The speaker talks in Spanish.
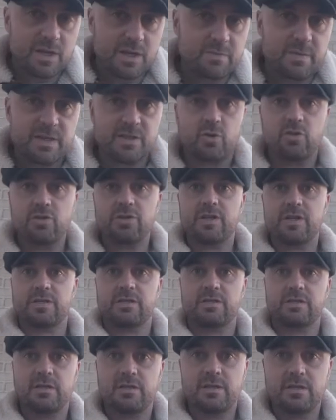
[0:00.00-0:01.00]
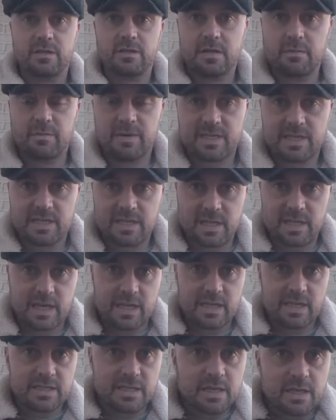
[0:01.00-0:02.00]
de las mascotas. ¿Qué pasa? Que
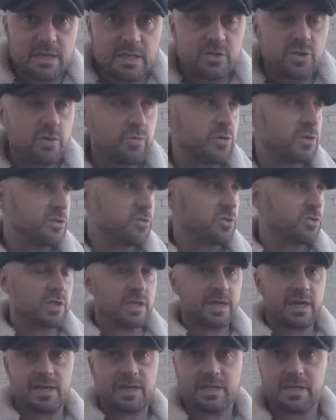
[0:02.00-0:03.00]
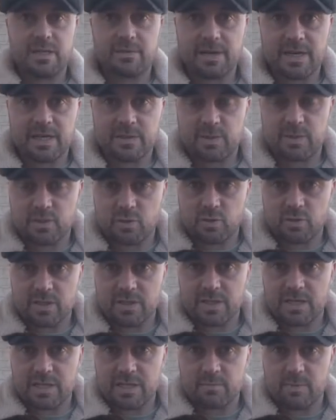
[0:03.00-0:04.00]
gracias a esto pues no se dejan llevar las
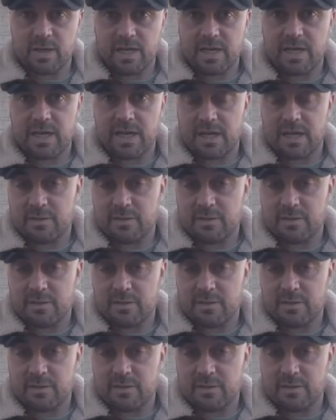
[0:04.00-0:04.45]
mascotas a las, a